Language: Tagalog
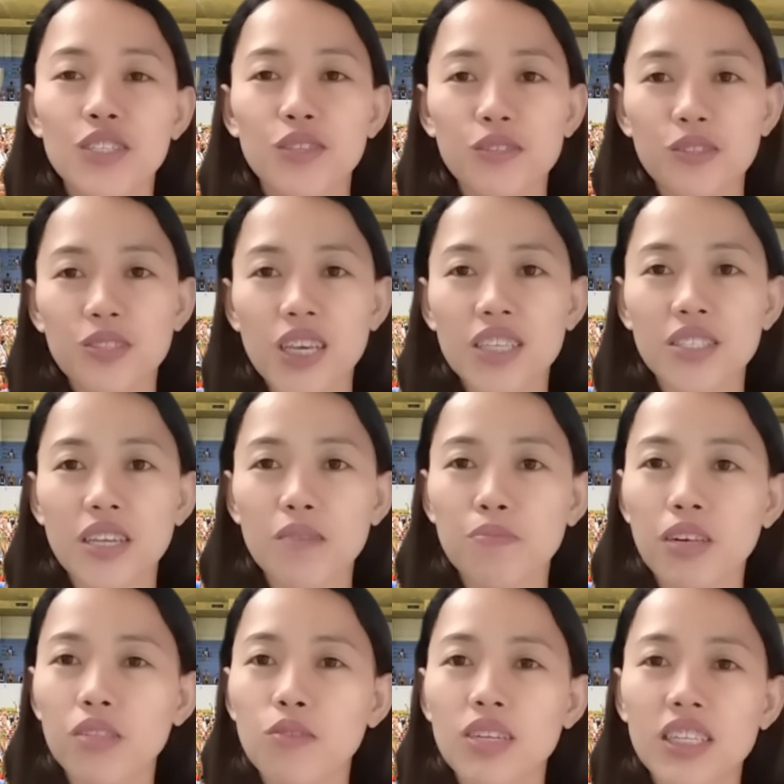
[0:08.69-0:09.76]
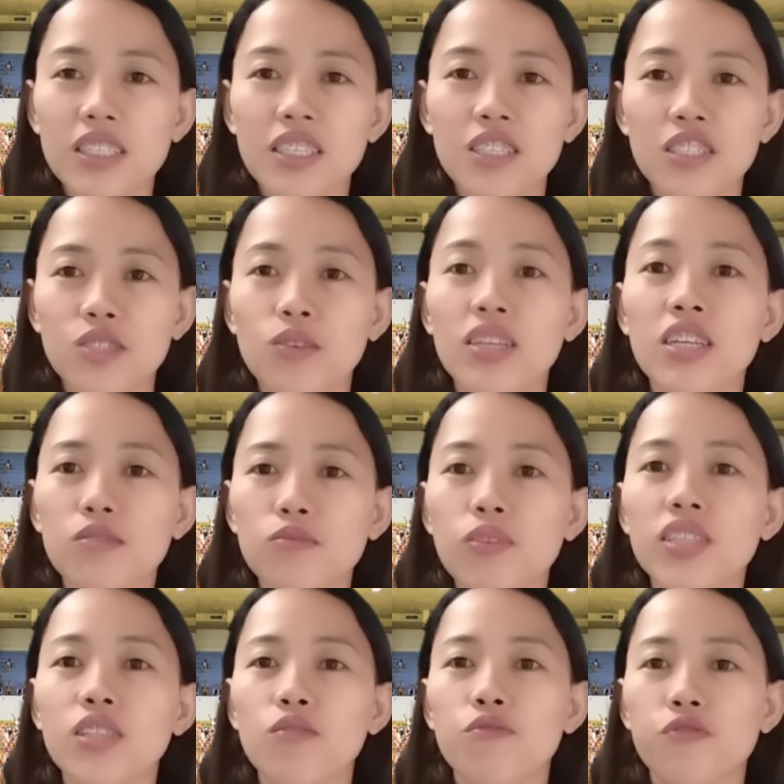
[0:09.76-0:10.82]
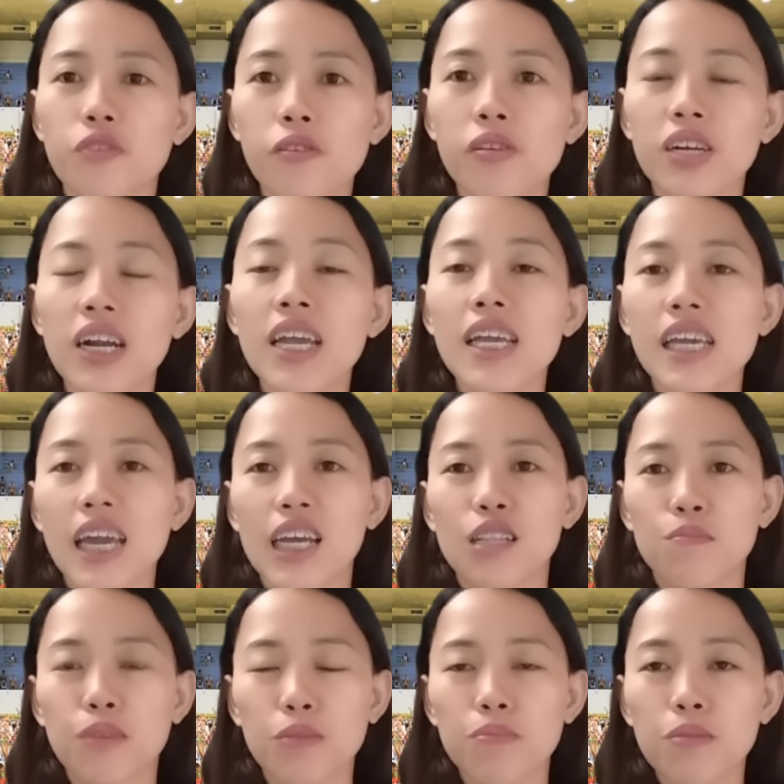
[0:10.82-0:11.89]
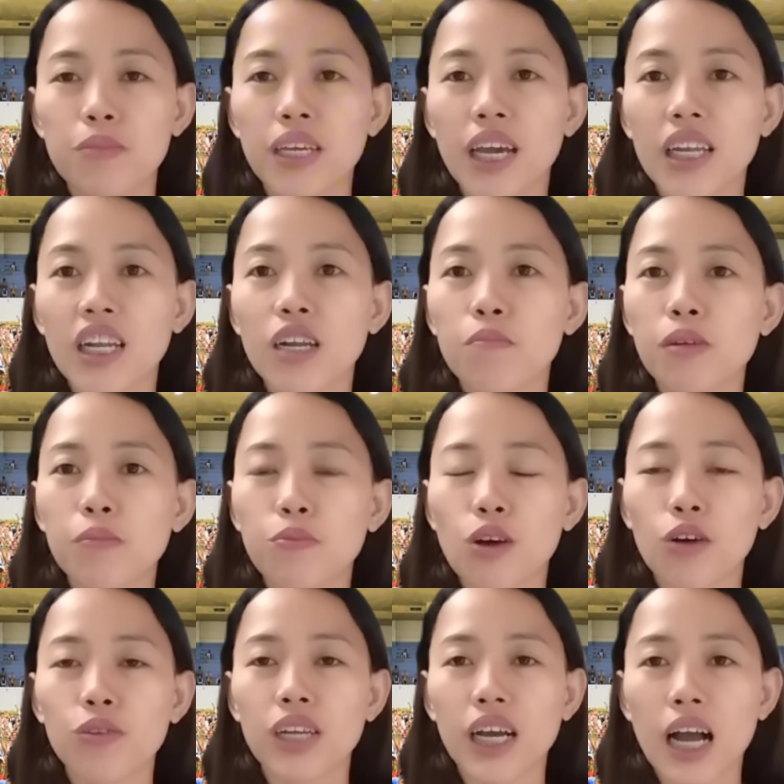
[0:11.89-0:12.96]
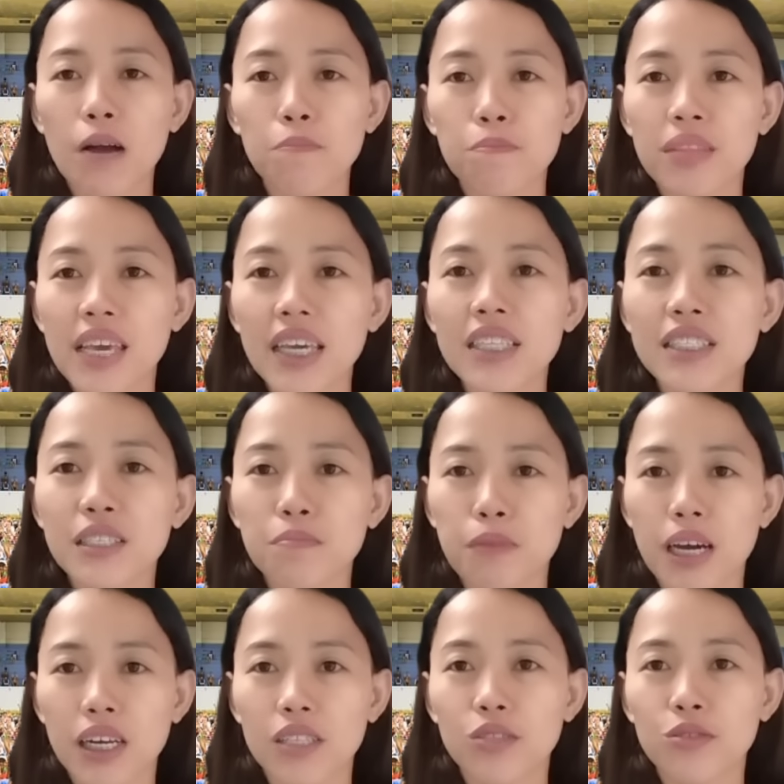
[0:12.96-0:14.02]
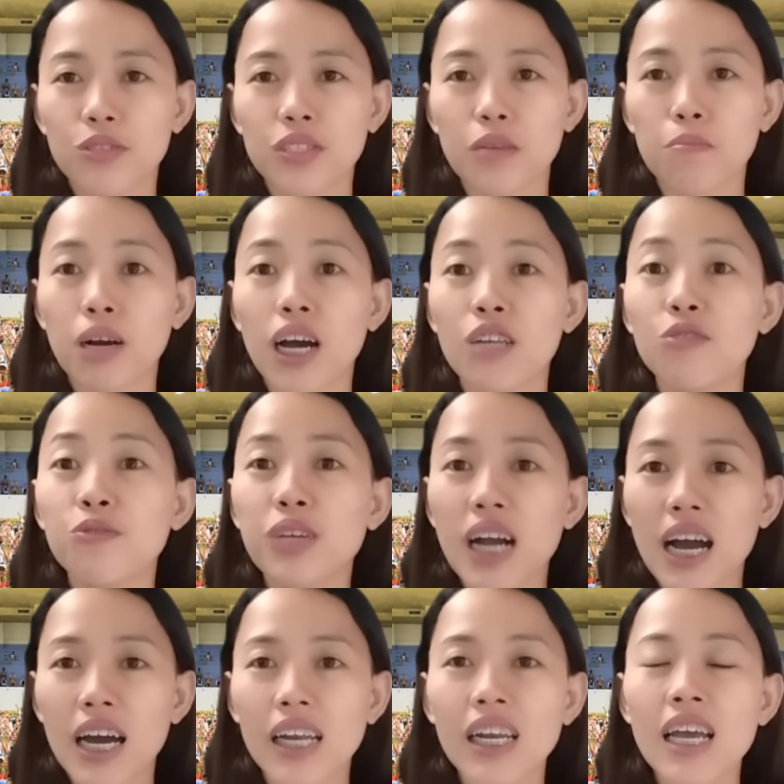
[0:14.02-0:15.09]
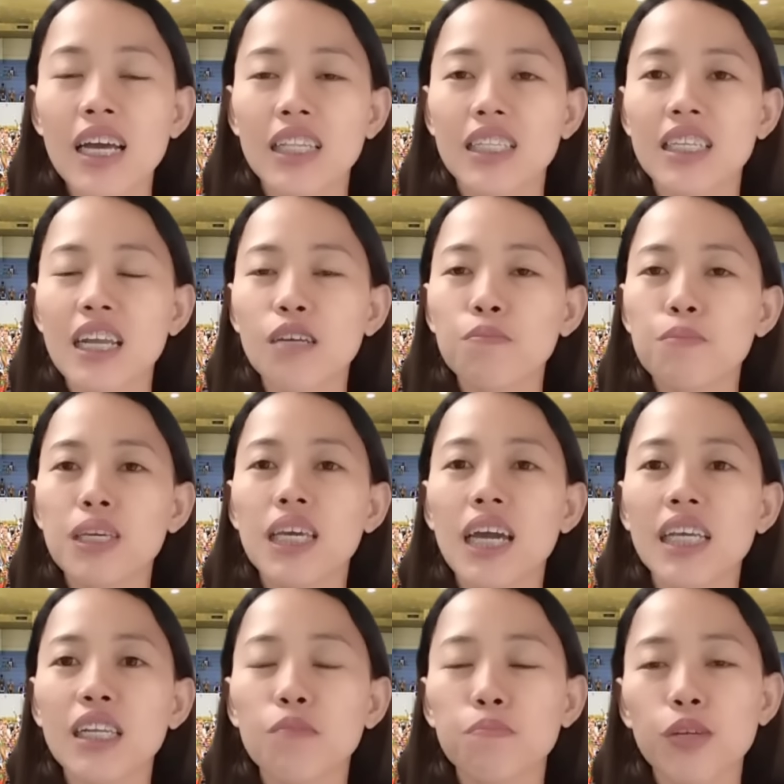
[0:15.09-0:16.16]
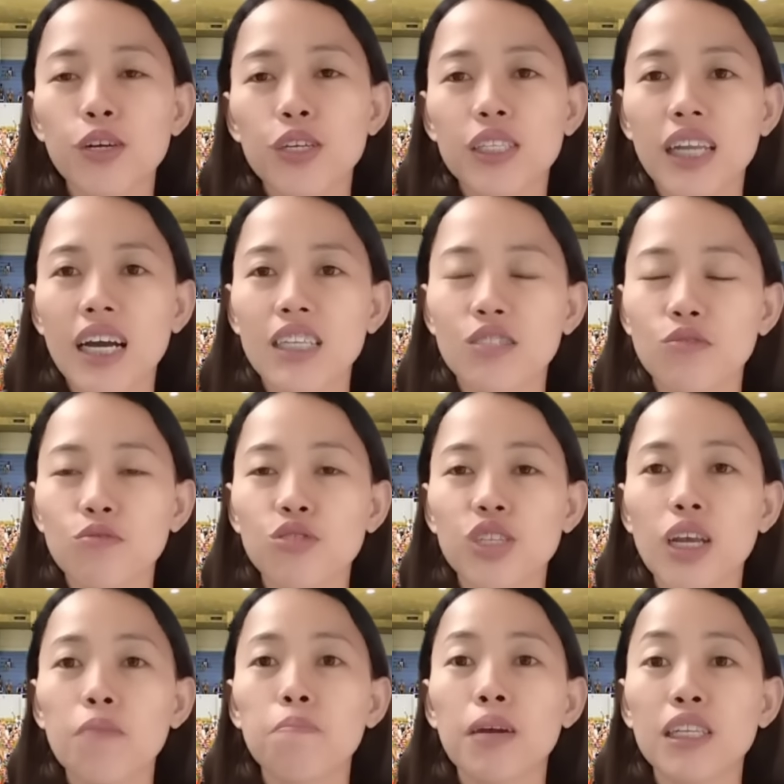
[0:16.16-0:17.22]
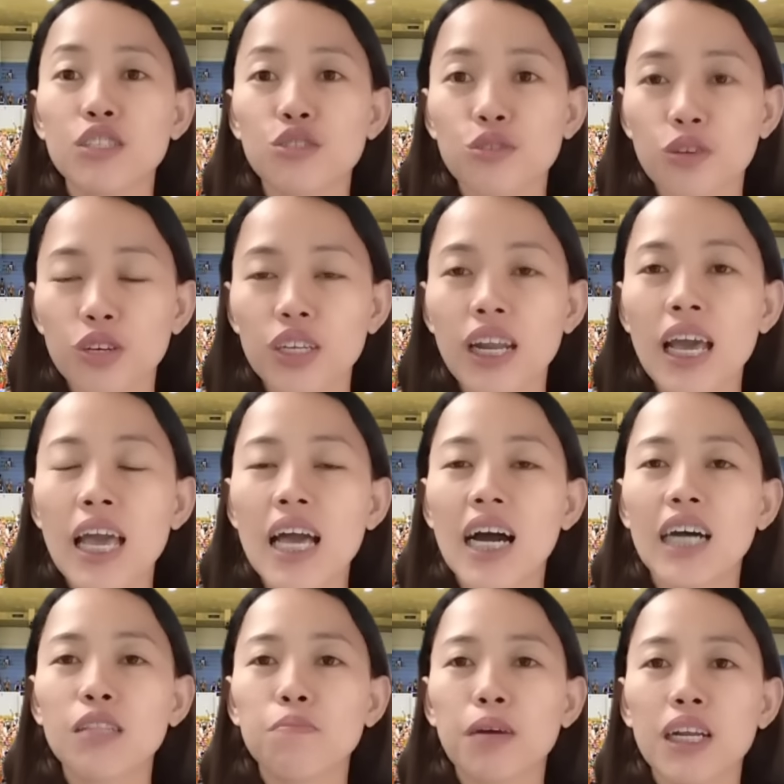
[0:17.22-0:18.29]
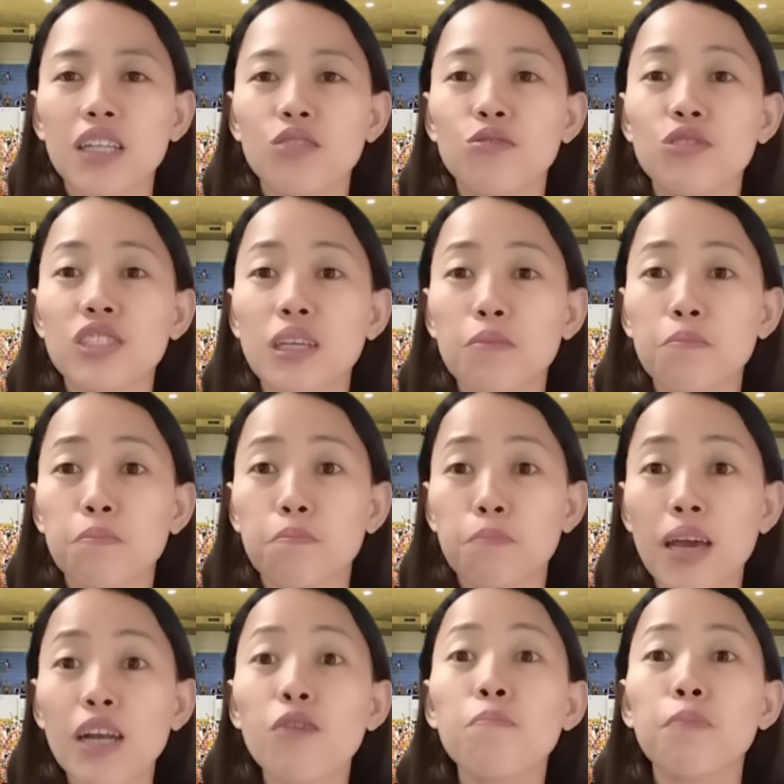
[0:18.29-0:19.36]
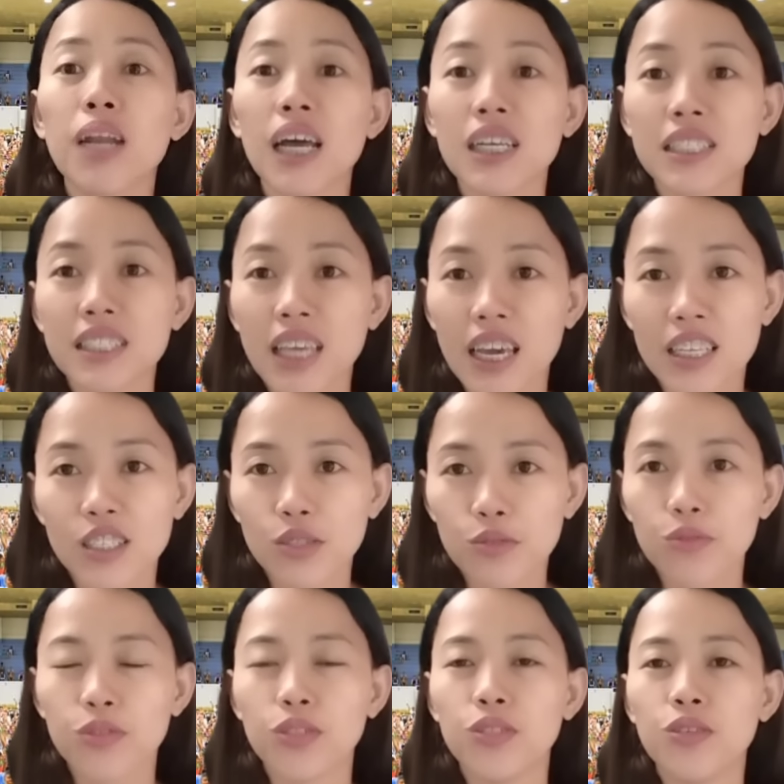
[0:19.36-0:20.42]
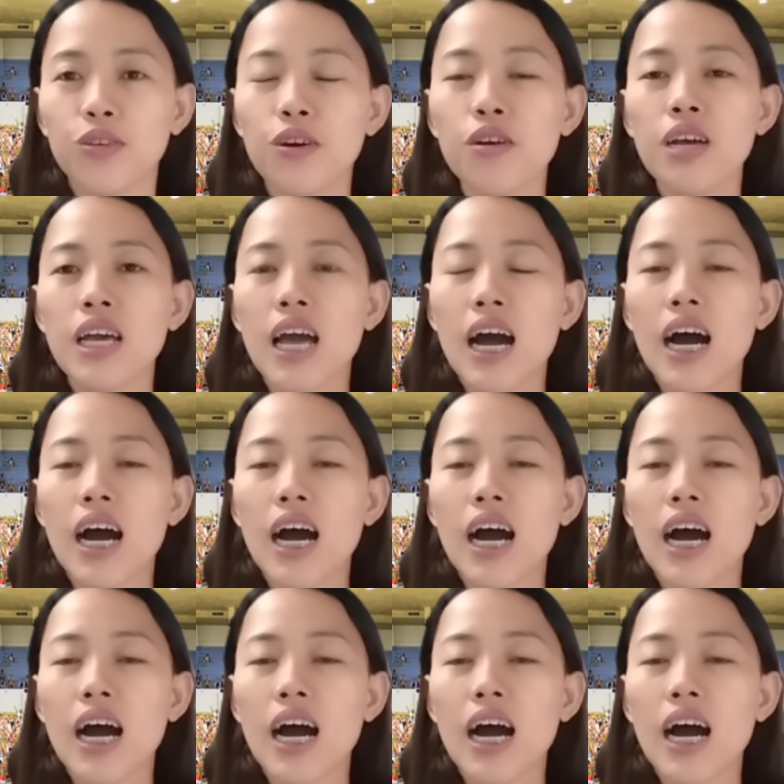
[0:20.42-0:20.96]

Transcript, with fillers: So today is April 26, 2024 and magbibigay na naman po ako ng updates para doon sa mga lugar na nagbigay na po ng social pension at para doon sa meron palang schedule no.